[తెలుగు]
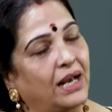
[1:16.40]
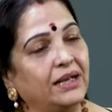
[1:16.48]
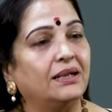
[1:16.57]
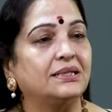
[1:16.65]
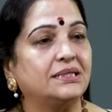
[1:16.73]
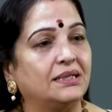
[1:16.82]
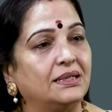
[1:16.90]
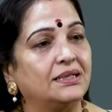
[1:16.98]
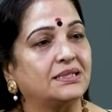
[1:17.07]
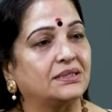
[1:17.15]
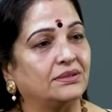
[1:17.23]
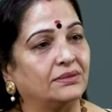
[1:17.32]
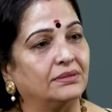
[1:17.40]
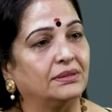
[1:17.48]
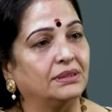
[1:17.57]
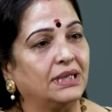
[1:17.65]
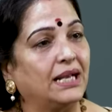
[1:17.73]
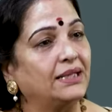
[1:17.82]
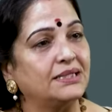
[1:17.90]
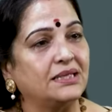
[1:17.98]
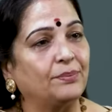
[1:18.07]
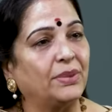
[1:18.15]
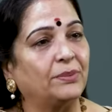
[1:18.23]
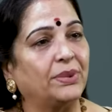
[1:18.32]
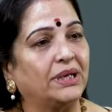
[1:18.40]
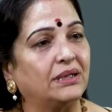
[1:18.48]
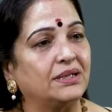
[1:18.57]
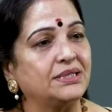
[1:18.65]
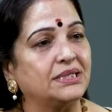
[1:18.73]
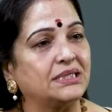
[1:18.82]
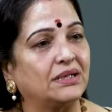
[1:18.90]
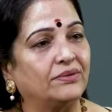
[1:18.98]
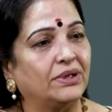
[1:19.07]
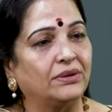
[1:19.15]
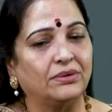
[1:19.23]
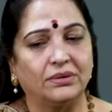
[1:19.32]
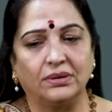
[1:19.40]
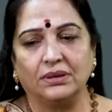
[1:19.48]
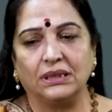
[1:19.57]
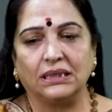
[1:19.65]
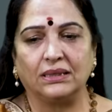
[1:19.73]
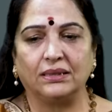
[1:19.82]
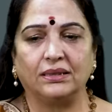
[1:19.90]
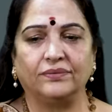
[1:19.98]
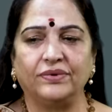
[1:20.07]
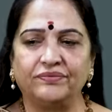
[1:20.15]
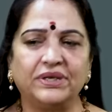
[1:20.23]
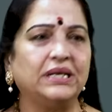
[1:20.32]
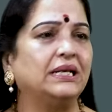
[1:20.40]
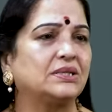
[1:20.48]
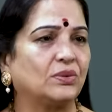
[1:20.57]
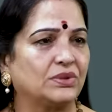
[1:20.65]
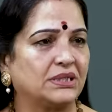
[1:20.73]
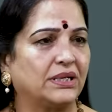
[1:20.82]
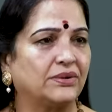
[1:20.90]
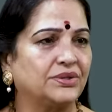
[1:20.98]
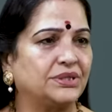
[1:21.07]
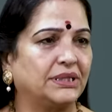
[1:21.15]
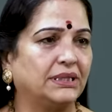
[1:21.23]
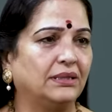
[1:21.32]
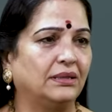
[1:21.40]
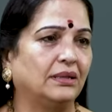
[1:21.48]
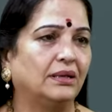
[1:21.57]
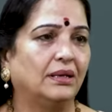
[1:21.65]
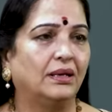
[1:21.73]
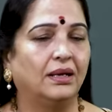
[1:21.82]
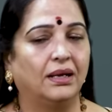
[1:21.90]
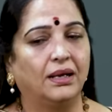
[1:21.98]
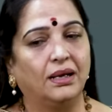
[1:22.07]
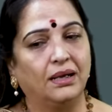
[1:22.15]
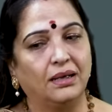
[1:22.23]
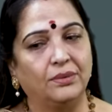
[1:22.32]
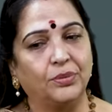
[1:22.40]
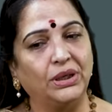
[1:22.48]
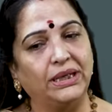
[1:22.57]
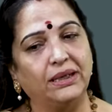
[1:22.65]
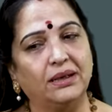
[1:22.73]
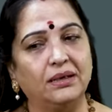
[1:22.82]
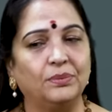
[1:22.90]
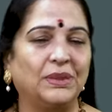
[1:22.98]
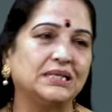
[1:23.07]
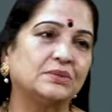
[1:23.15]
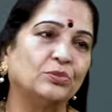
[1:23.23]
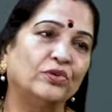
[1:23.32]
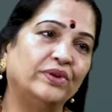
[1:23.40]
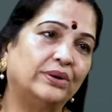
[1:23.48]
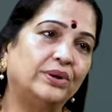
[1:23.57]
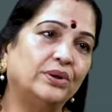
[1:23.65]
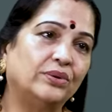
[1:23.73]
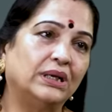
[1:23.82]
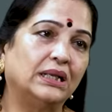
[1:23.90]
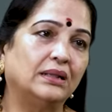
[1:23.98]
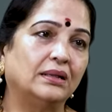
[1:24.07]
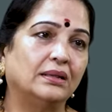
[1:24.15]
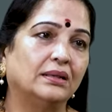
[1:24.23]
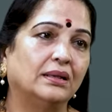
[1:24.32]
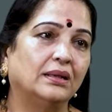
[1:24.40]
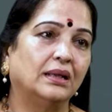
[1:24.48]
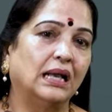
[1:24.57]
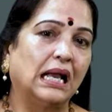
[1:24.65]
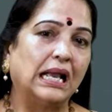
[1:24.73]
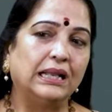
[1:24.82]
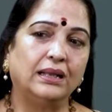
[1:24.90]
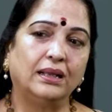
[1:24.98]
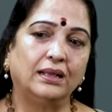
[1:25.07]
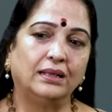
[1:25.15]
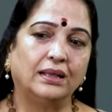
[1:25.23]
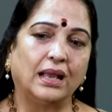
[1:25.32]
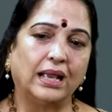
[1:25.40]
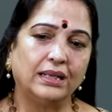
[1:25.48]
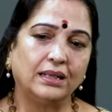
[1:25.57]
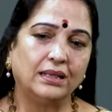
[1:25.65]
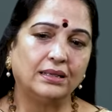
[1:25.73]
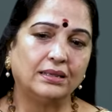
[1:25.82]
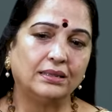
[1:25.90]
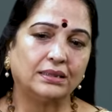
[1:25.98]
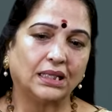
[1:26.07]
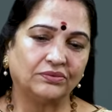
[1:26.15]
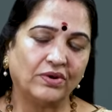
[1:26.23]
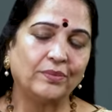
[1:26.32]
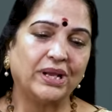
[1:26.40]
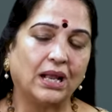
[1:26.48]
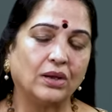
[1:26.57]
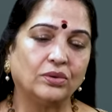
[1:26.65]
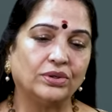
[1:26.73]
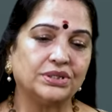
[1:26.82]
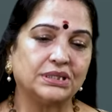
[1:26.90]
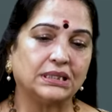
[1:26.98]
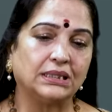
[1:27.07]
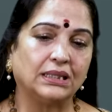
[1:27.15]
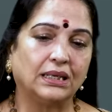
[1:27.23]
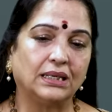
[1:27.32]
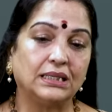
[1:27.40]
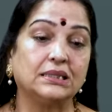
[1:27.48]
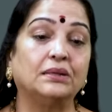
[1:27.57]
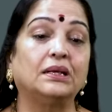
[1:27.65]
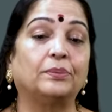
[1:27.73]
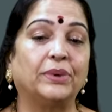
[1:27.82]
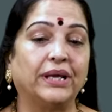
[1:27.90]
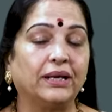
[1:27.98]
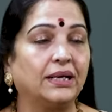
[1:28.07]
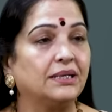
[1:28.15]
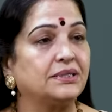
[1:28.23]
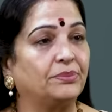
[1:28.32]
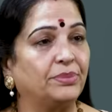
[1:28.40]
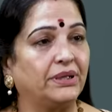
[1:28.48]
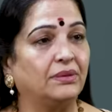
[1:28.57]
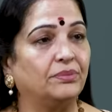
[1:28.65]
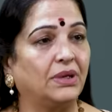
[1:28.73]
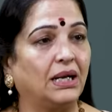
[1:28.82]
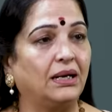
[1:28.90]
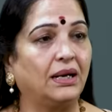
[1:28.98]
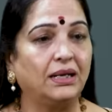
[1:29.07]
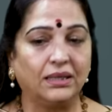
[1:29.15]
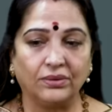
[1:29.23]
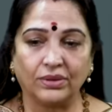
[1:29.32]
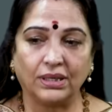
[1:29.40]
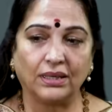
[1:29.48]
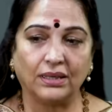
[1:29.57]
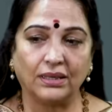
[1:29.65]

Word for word: నాన్నగారు జర్నలిస్ట్ నాదేశం పేపర్ అని రన్ చేసేవారు అది ఫిఫ్టీన్ డేస్కి ఒకసారి వచ్చేది పొలిటికల్ ప్లస్ మూవీ రెండు ఉండేది ఆయన ఆయన తత్వమే నాకు వచ్చింది నిజ నిర్భయంగా చెప్పేయడం అలాంటి ఒక